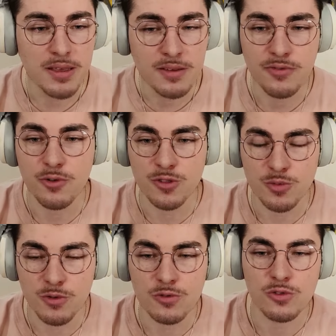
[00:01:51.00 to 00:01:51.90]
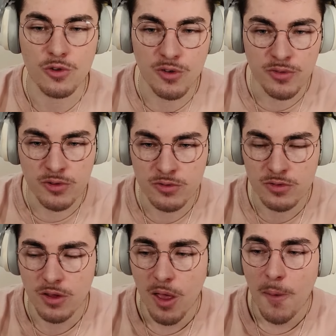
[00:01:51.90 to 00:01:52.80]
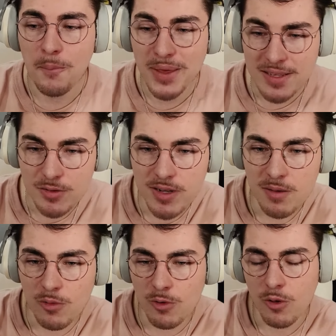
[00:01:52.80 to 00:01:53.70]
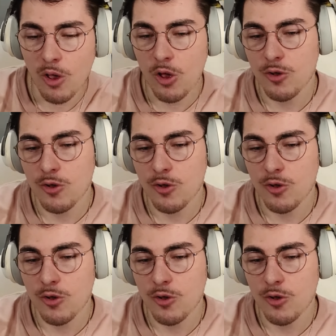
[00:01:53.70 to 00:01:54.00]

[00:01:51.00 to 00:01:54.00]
Mais franchement, ce Revenant, personnellement,